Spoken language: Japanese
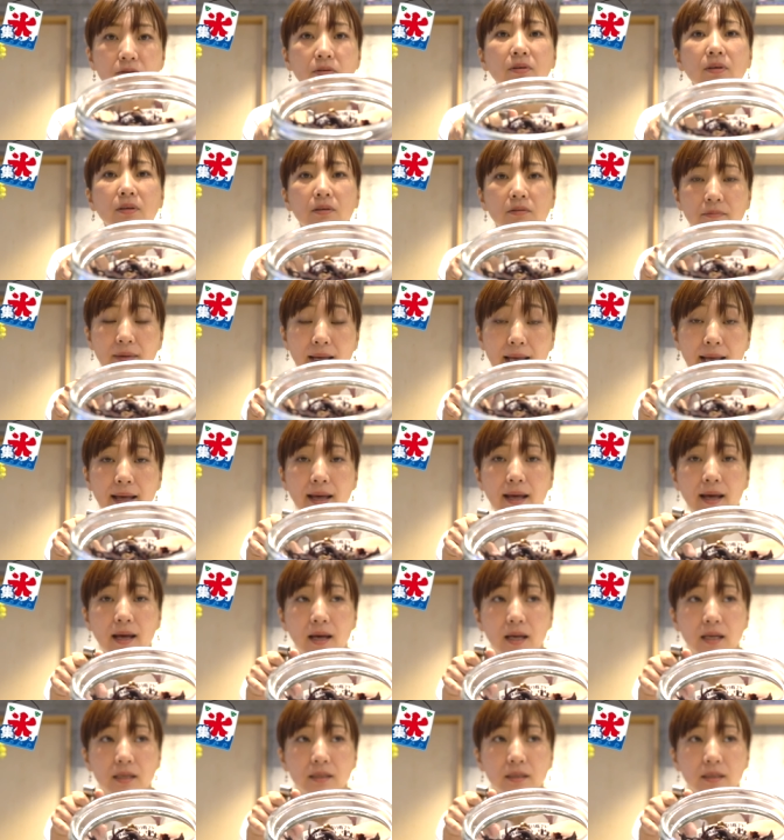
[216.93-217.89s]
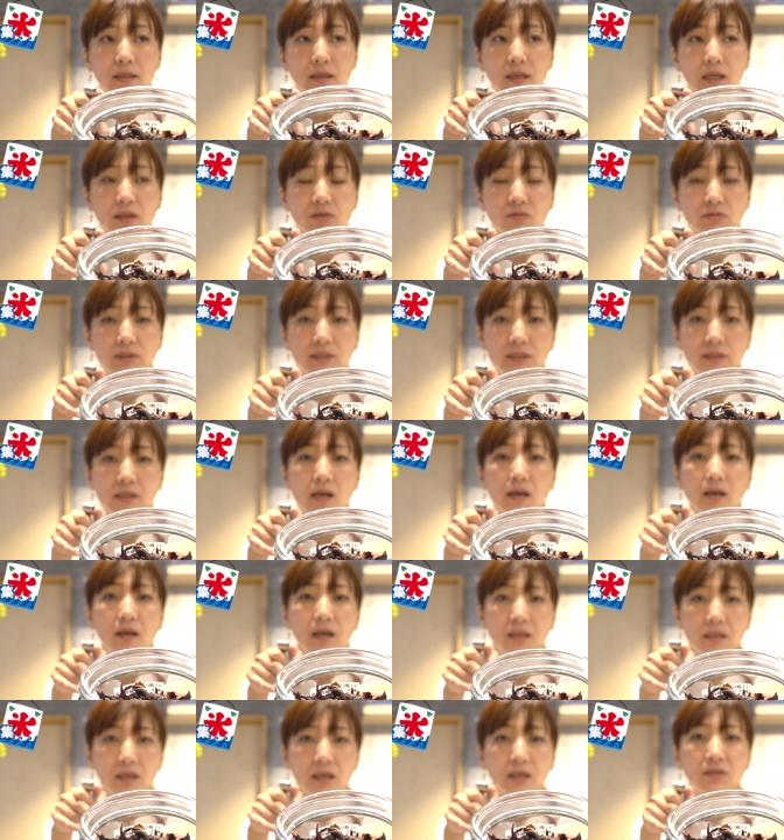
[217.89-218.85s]
時はあの時
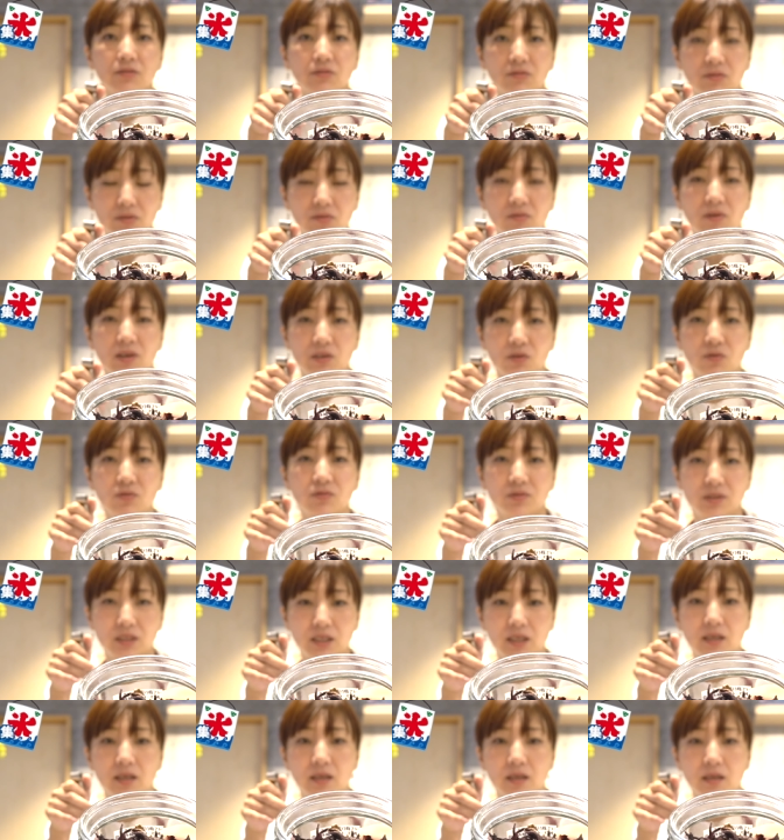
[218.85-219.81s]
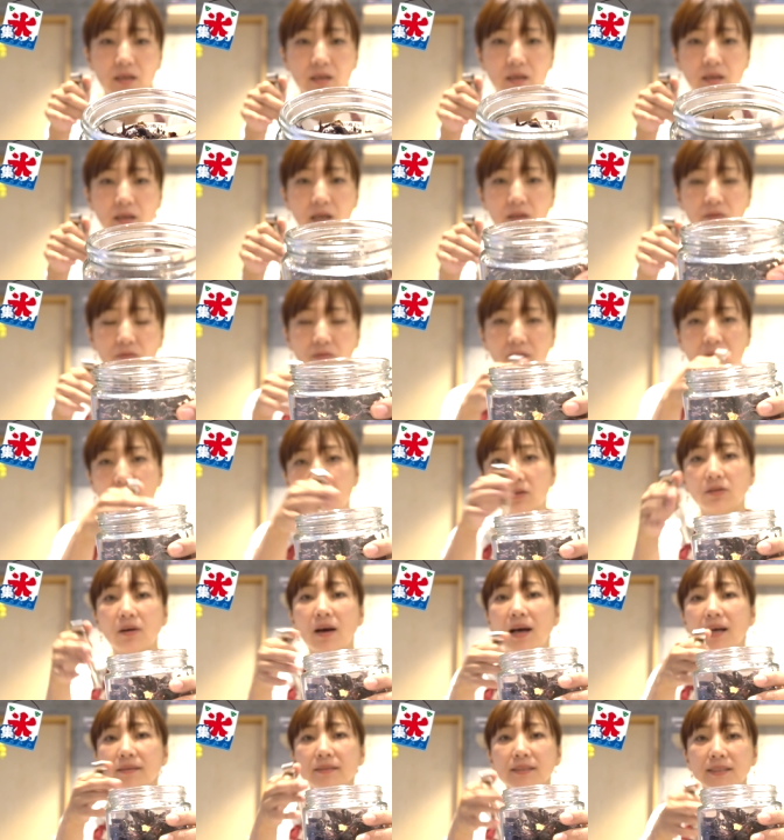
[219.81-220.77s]
間がない時とか特にあの
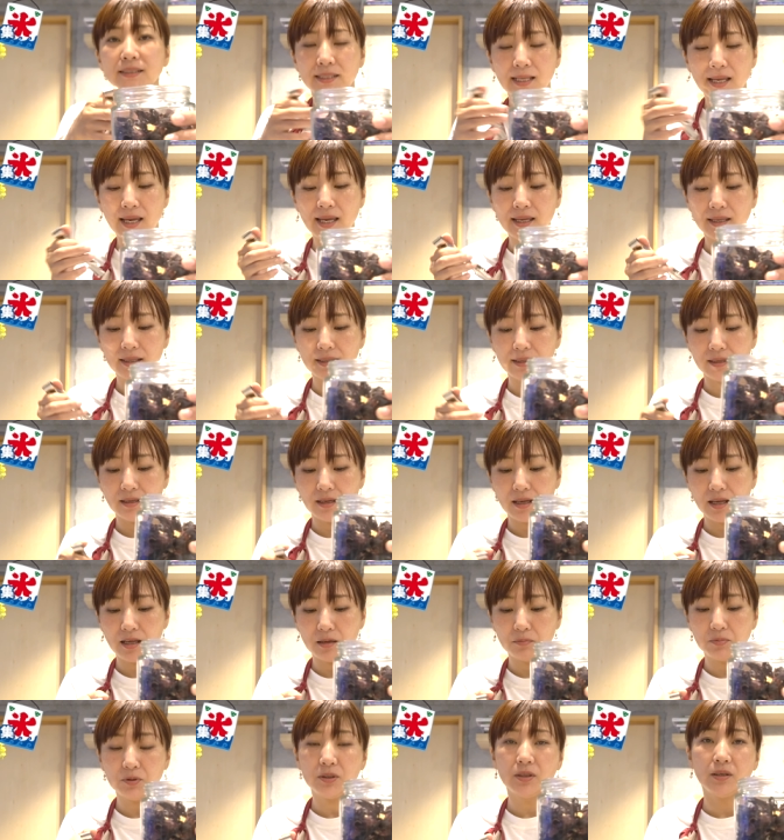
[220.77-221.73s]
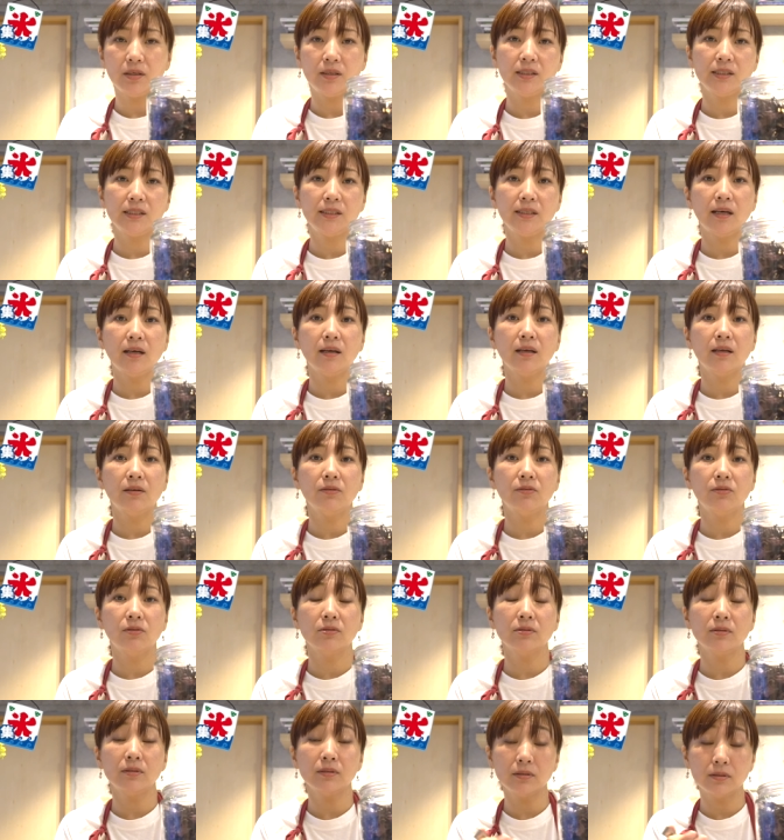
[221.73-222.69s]
攪拌してハーブティーにしてあげる
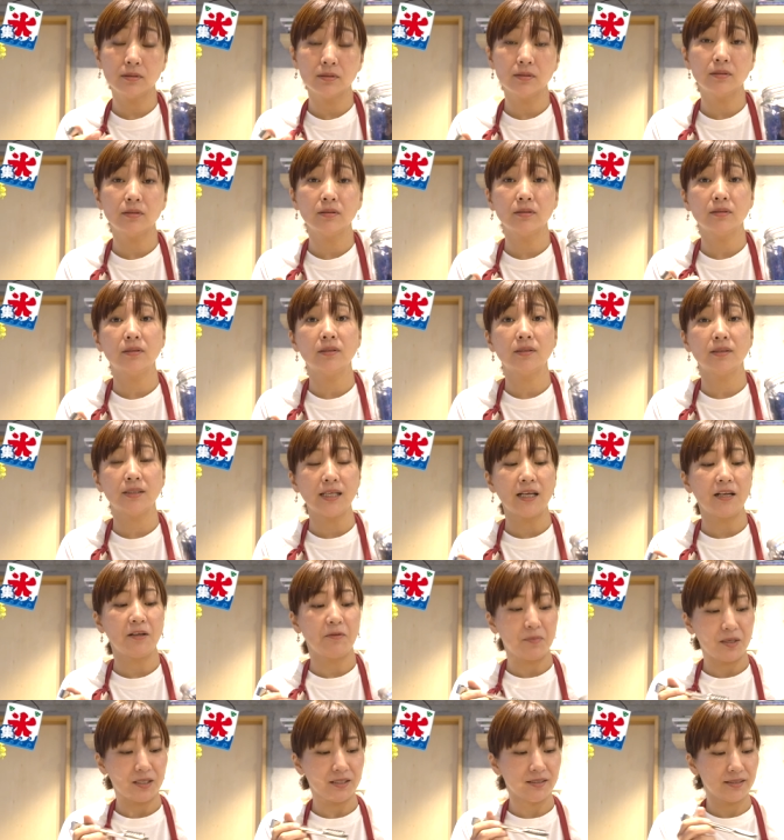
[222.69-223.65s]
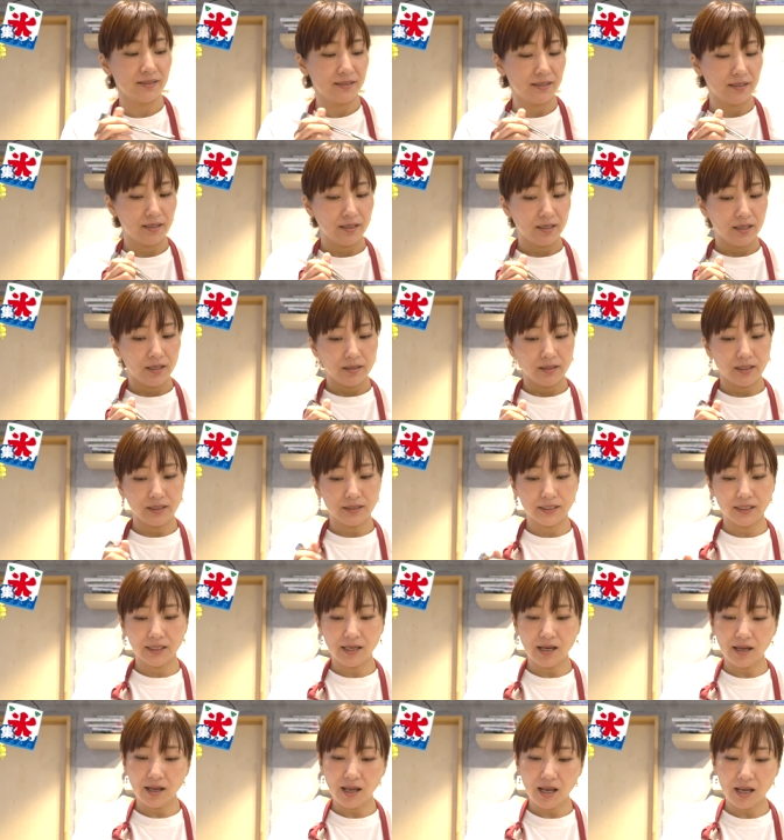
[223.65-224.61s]
とすぐ抽出されます。で
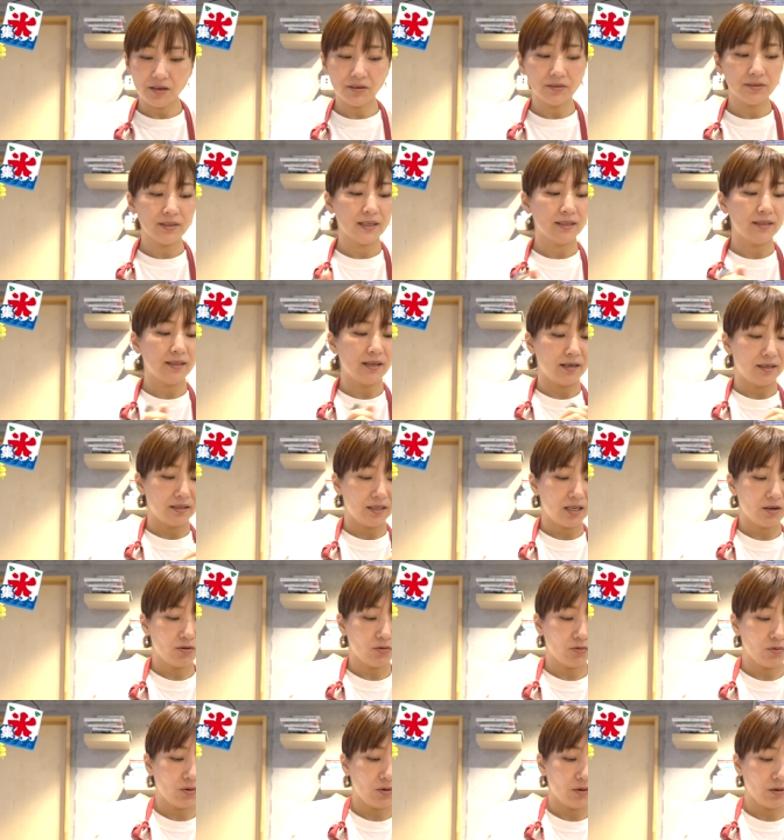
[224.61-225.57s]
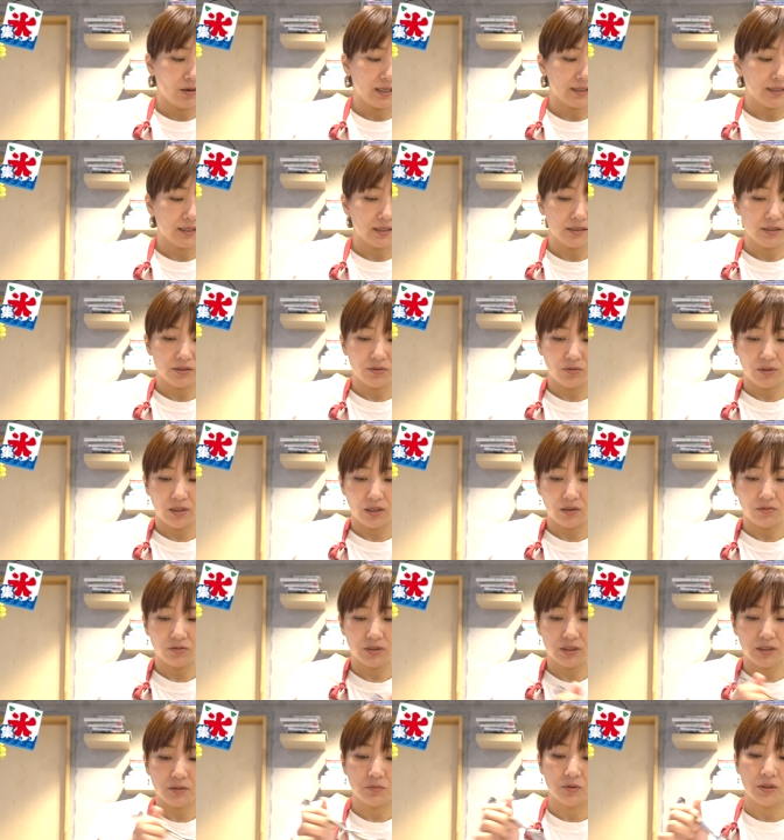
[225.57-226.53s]
時間があるんだったらね、この形を
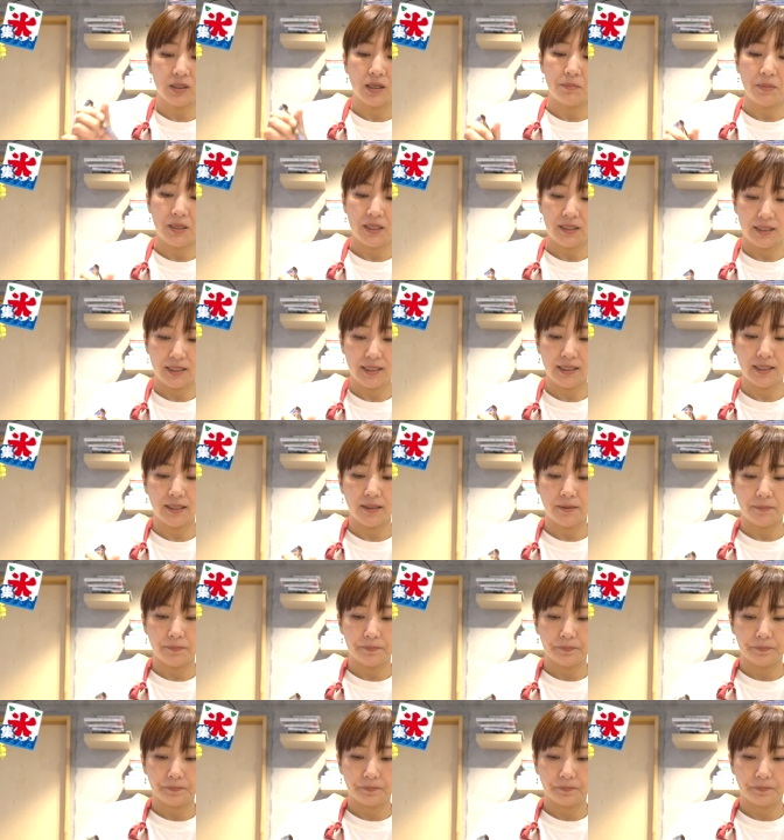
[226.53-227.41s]
楽しむために